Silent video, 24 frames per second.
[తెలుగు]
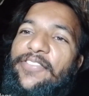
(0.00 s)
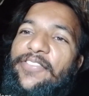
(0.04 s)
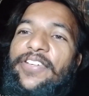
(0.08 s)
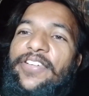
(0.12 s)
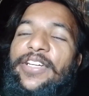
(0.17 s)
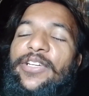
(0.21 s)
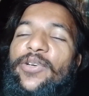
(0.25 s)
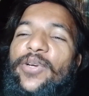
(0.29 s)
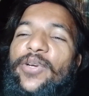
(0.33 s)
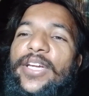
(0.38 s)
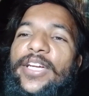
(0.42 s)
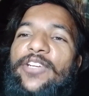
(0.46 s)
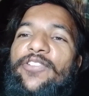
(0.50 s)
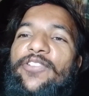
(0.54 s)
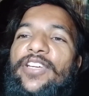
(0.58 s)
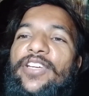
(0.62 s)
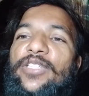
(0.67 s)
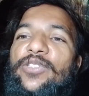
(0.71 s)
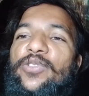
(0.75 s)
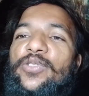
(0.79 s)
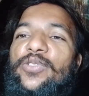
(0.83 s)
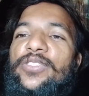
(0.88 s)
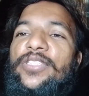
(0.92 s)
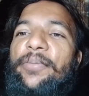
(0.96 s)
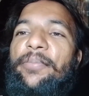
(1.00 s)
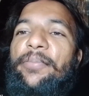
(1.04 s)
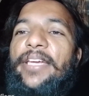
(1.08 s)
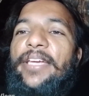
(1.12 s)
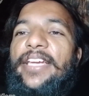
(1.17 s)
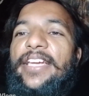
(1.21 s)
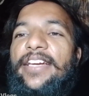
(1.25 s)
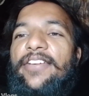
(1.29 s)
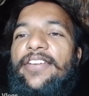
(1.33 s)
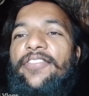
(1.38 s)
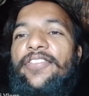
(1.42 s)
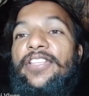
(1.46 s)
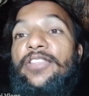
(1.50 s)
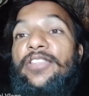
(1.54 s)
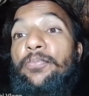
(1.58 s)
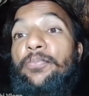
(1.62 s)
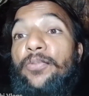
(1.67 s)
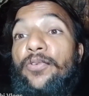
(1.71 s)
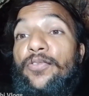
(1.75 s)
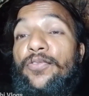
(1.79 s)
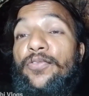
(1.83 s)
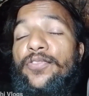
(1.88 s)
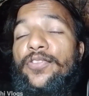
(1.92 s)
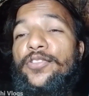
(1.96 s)
ఎండ్ వరకు చూస్తే మీకే విత్ ప్రూఫ్తో
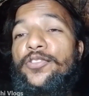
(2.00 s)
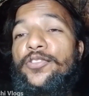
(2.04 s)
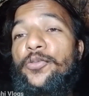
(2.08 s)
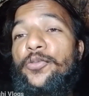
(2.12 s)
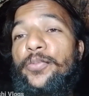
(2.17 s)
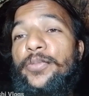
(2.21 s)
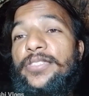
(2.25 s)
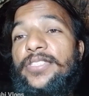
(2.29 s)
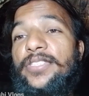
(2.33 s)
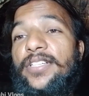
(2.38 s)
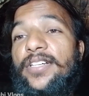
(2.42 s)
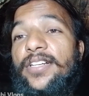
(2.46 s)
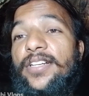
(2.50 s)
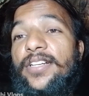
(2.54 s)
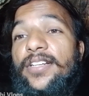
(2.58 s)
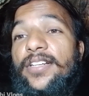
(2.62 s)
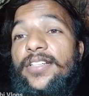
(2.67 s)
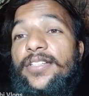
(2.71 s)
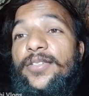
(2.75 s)
చూపిస్తా అన్నట్టు